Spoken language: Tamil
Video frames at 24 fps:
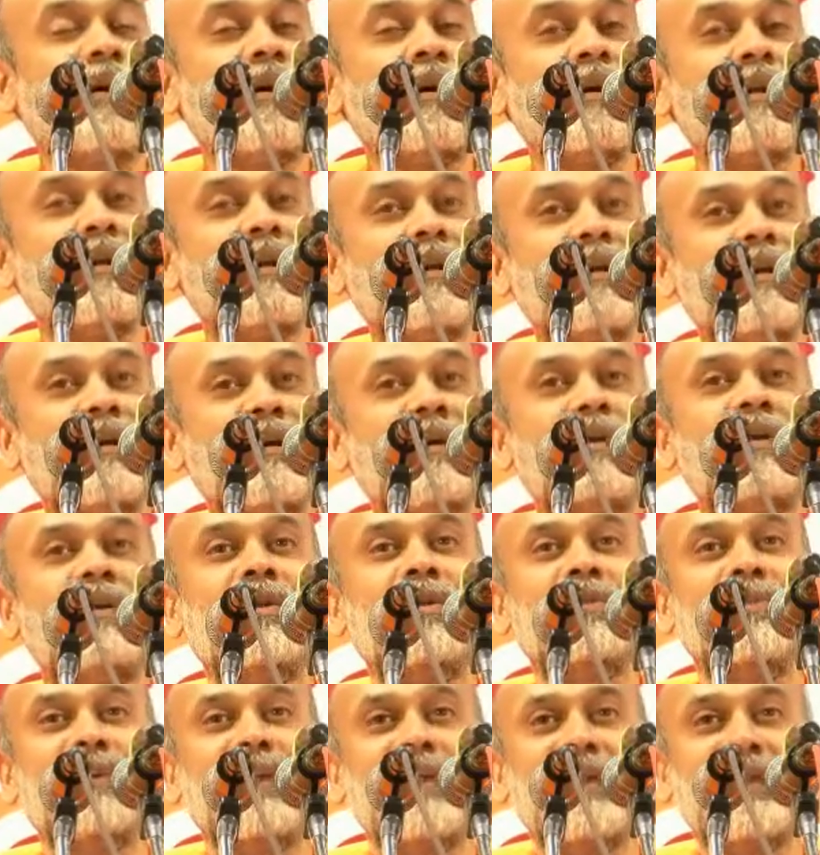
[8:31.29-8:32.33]

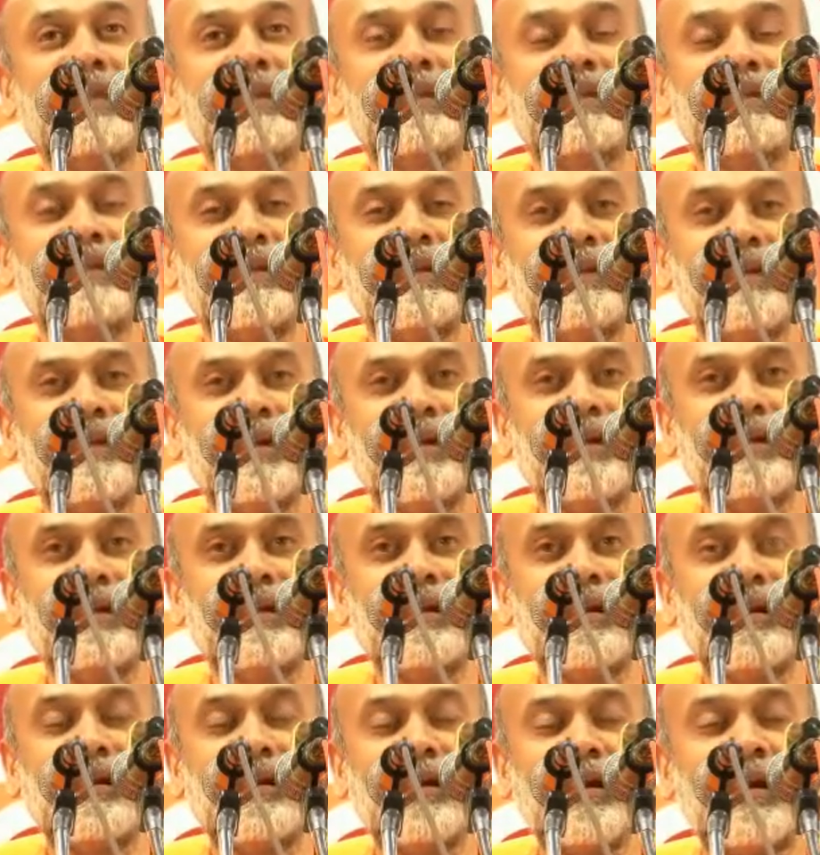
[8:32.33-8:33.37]

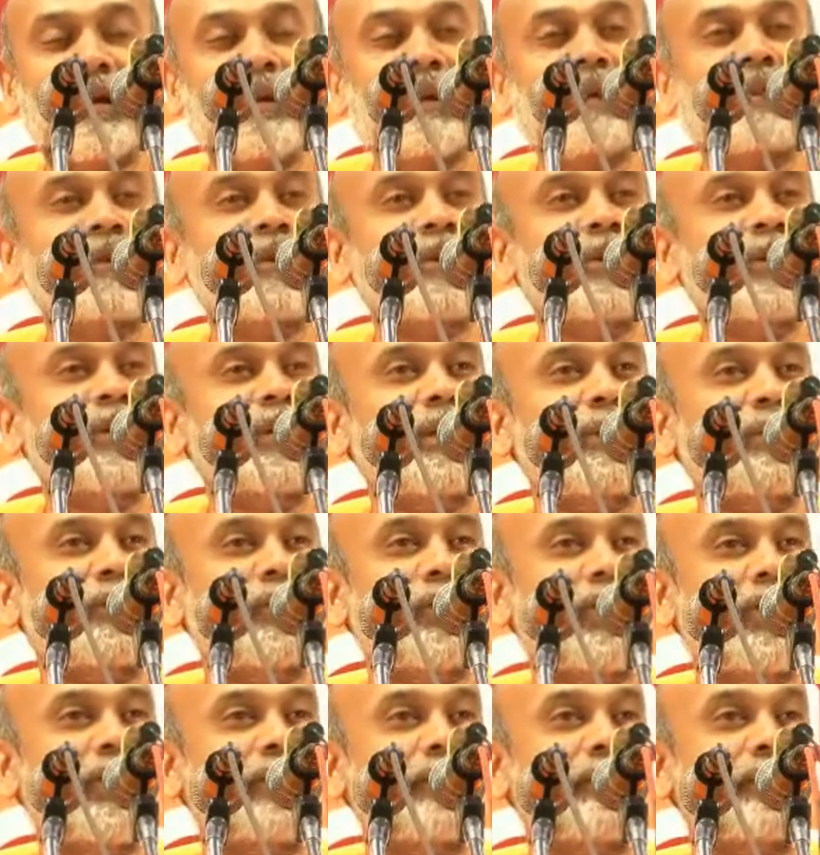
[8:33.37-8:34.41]
காரியானுமேயத்தினால் தான் அறிந்து கொள்ள
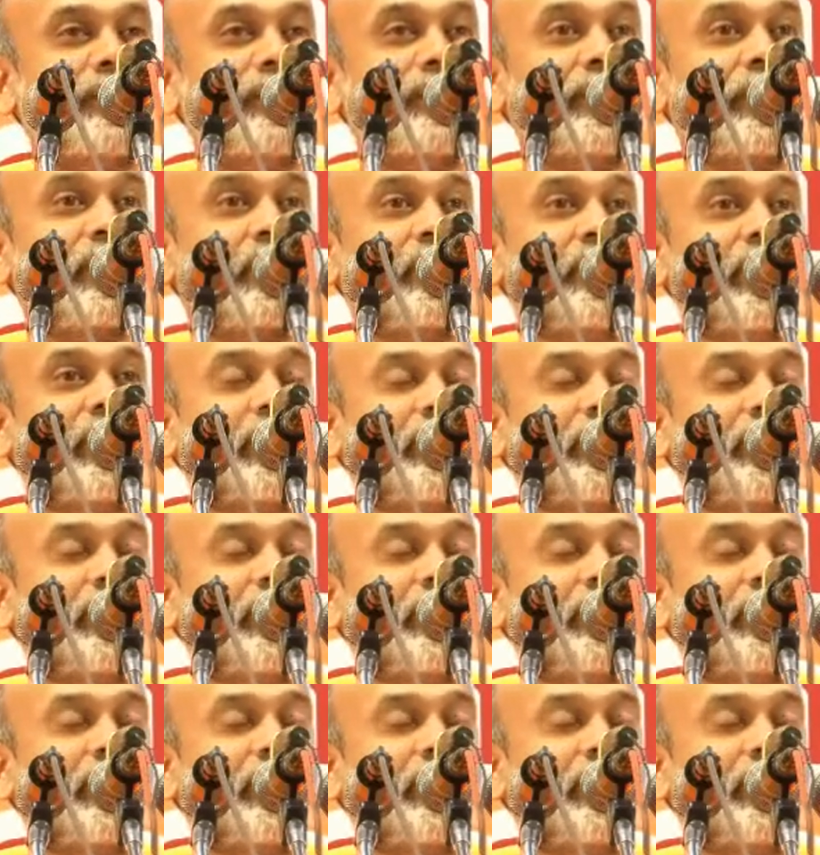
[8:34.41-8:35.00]
முடியும்